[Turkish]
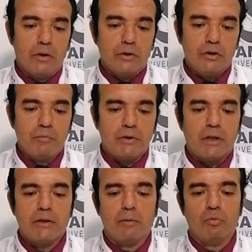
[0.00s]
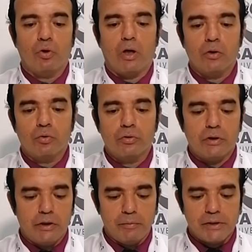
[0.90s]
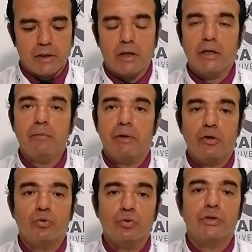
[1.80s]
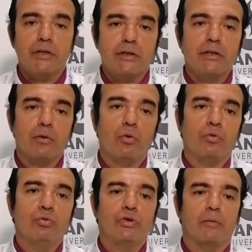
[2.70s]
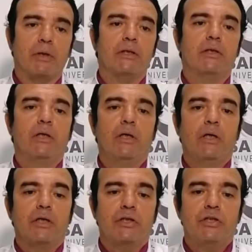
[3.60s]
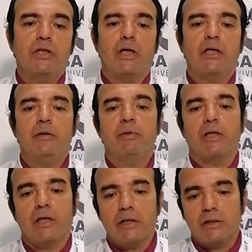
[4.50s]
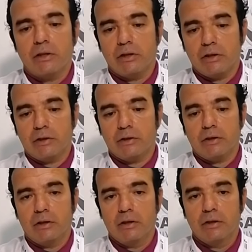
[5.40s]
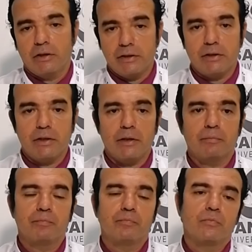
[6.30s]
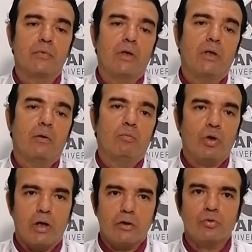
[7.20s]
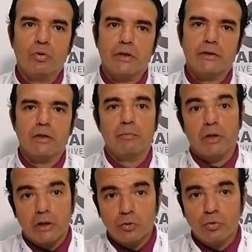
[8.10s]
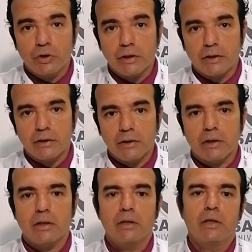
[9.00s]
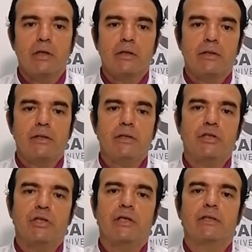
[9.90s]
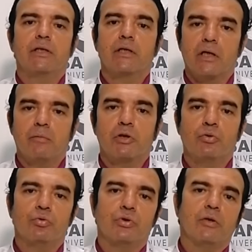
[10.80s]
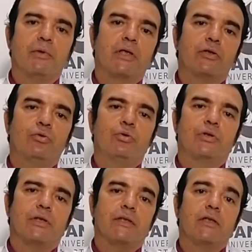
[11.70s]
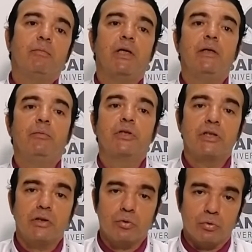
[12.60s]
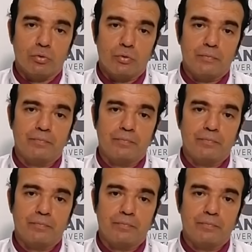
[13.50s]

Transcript: Şimdi zaten bu akut dediğimiz ani menisküs yırtığı olduğu zaman kişi ani bir ağrı hissedecektir dizinde. Bu ağrı sonrasında birkaç gün içerisinde dizin içerisinde kanama sonucunda birkaç gün içerisinde belli bir şişlik olur.